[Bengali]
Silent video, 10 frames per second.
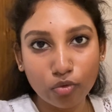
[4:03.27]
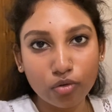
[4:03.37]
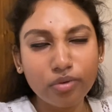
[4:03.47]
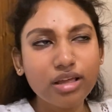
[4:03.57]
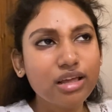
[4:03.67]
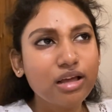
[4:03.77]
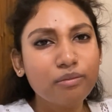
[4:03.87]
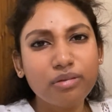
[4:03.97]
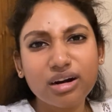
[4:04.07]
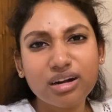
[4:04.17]
পরবি
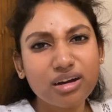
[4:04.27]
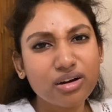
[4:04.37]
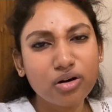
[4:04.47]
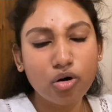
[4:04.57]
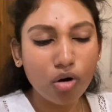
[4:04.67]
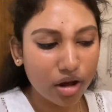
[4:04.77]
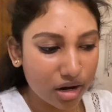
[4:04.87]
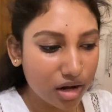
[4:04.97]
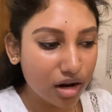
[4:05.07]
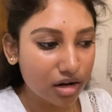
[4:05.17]
বাট হয়
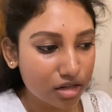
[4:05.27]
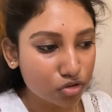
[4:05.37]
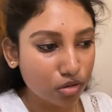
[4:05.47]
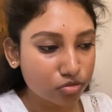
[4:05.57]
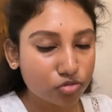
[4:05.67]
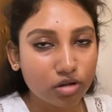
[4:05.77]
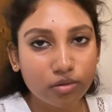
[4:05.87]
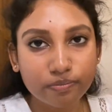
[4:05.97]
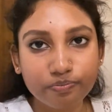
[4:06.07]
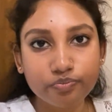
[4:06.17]
না আর কি সবসময়
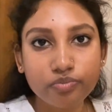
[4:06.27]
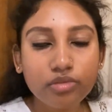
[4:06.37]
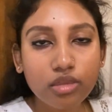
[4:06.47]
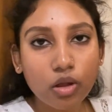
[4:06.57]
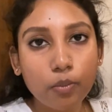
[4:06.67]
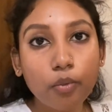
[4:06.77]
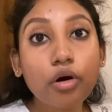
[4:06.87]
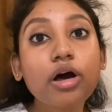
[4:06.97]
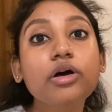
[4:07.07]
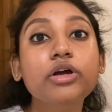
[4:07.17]

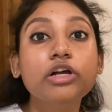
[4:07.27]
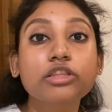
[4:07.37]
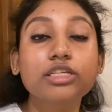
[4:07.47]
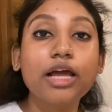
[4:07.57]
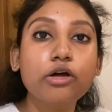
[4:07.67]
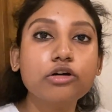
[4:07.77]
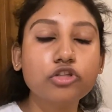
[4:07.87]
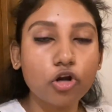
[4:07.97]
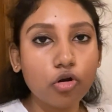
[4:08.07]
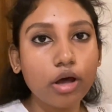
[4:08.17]
পড়া তো যাই হোক
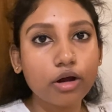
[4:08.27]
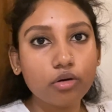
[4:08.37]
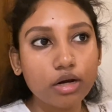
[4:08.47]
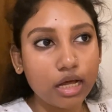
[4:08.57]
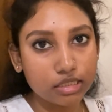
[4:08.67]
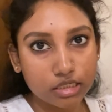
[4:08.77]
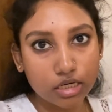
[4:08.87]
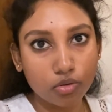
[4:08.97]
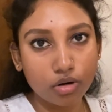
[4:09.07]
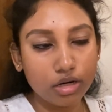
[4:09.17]
চলো এখন লাঞ্চটা
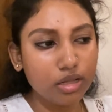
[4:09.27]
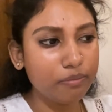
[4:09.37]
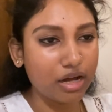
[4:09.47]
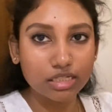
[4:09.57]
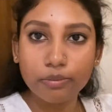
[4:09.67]
করে নিই বাজে